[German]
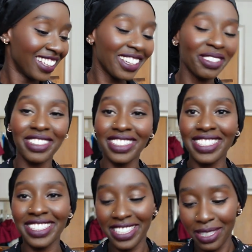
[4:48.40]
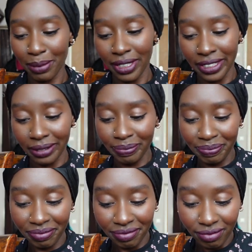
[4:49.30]
Na gut, das nächste Mal dann.
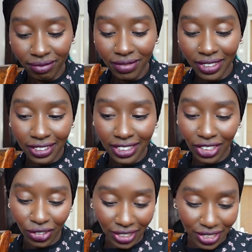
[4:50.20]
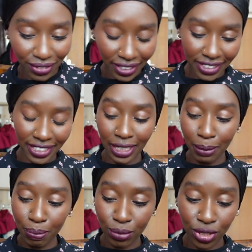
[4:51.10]
Genau, das waren die
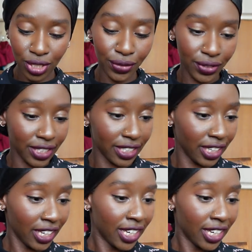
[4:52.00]
Lippenstifte.